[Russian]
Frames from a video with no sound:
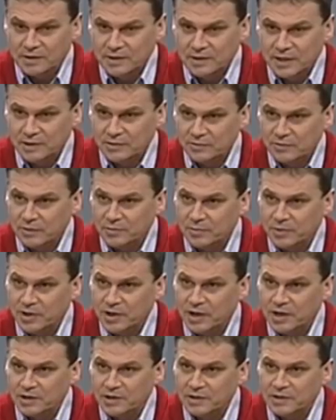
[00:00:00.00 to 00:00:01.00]
заново
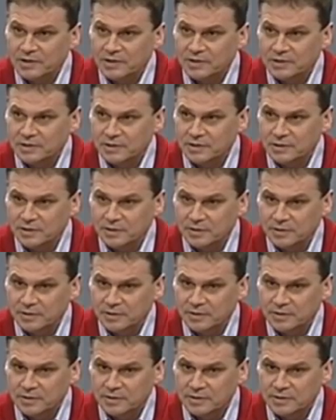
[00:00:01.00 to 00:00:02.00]
приходилось э,
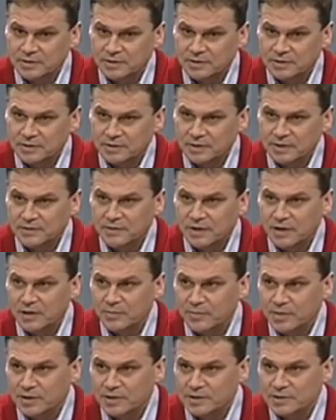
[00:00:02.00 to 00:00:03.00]
с января
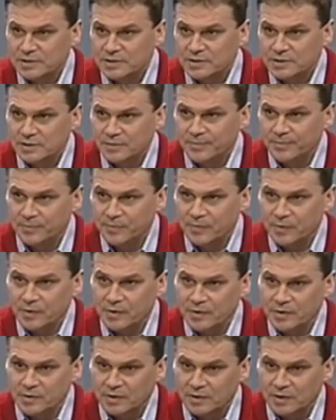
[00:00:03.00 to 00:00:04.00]
месяца
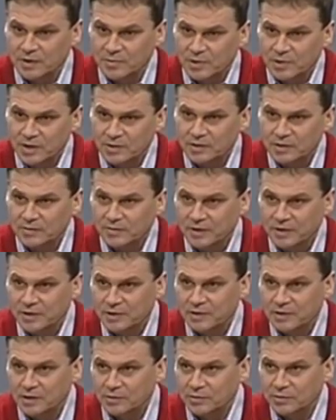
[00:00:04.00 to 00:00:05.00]
э, ребят
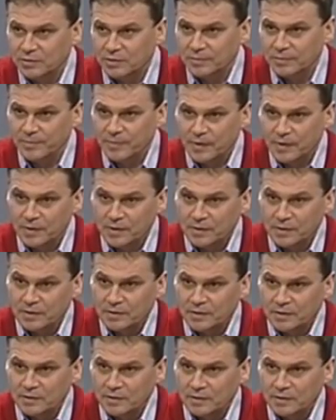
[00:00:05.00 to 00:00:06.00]
доводить до той
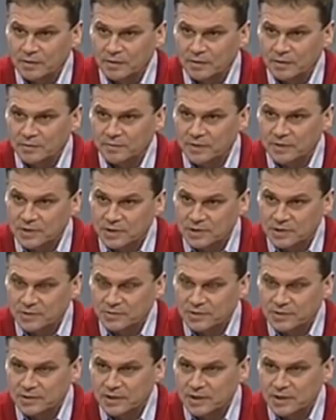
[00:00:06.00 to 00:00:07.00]
э,
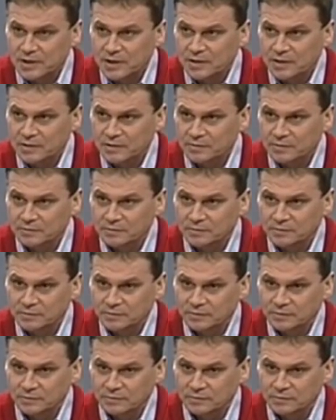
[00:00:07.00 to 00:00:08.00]
физического состояния,
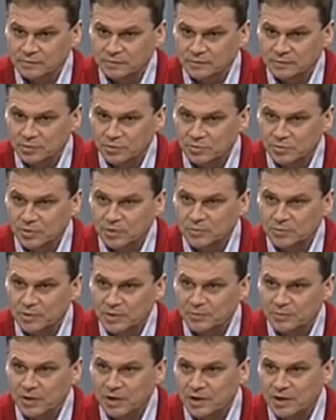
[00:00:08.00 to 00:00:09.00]
э, чтобы
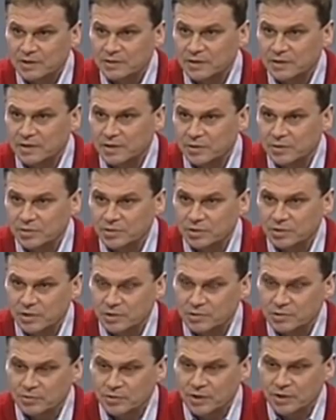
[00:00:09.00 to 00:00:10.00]
мы показывали хороший
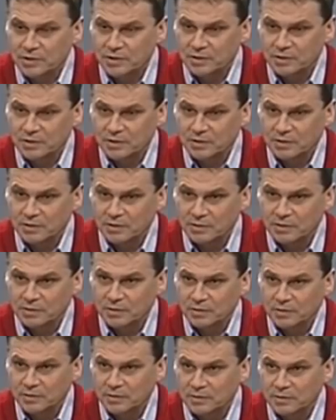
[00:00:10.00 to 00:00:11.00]
результат
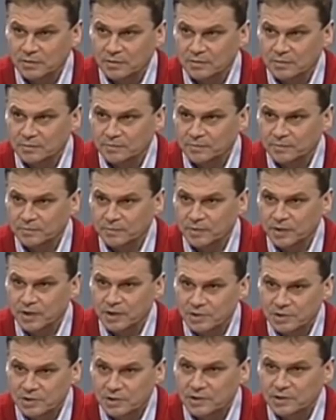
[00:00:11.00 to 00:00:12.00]
и
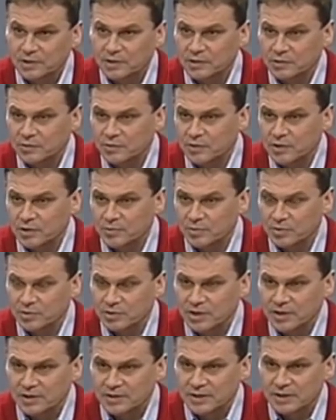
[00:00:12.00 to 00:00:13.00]
положительный результат,
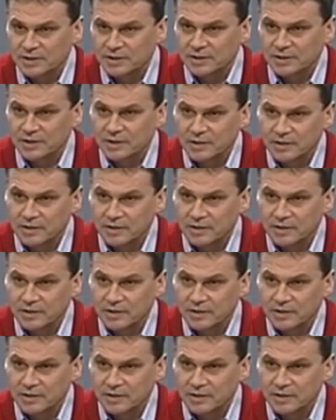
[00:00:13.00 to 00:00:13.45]
можно так сказать,